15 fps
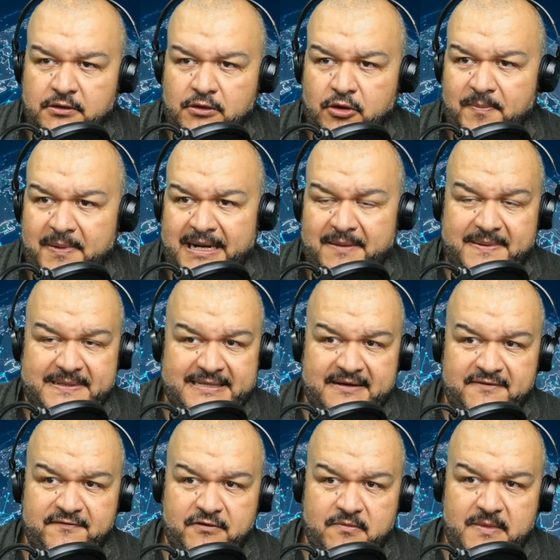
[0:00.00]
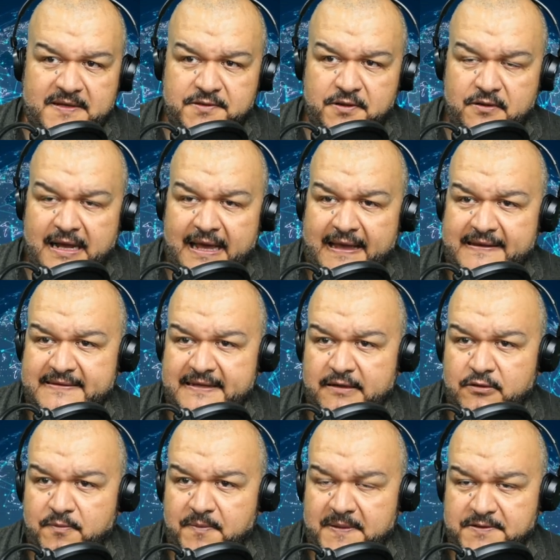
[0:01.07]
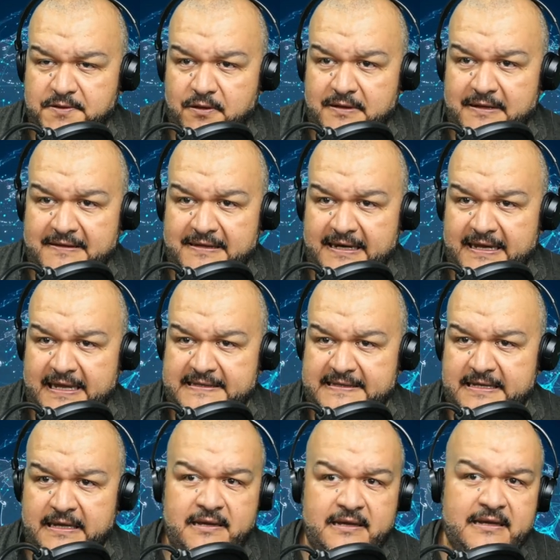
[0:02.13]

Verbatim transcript: o para pasar información a esa agrupación de inteligencia.